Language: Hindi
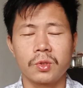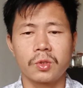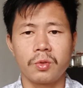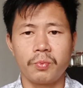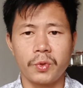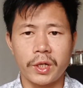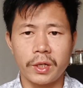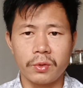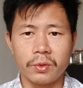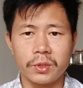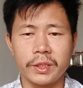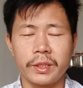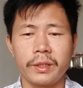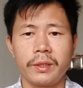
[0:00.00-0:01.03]
उसको पूरा
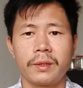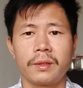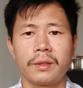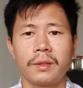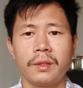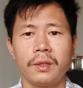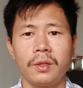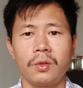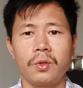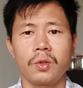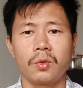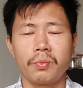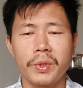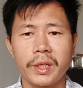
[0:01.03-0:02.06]
हो जाए
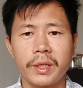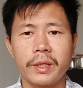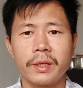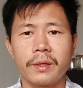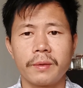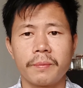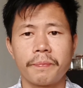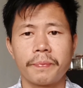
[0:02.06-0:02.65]
और उम्मीद है